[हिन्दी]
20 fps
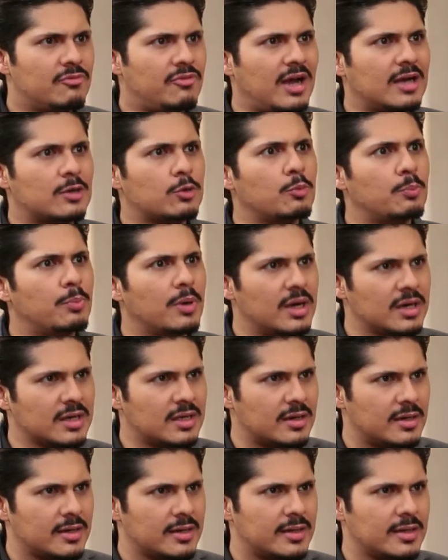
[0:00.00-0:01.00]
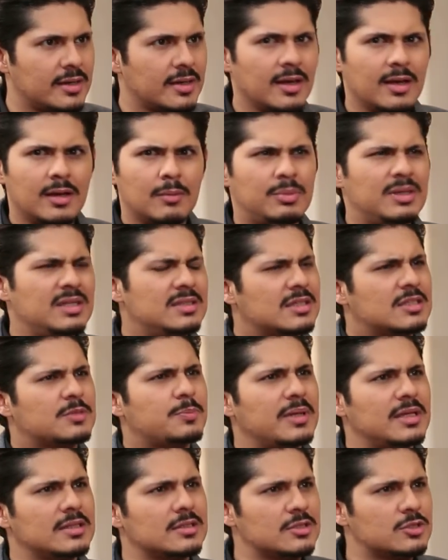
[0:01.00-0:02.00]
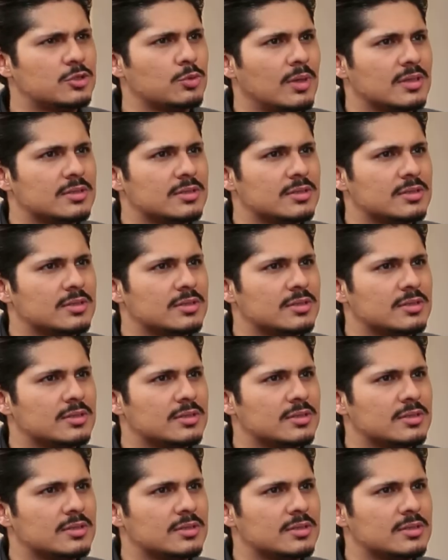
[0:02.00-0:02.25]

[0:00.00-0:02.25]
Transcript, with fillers: फैट को बर्न करने के लिए प्लीज एक्सप्लेन दिस टू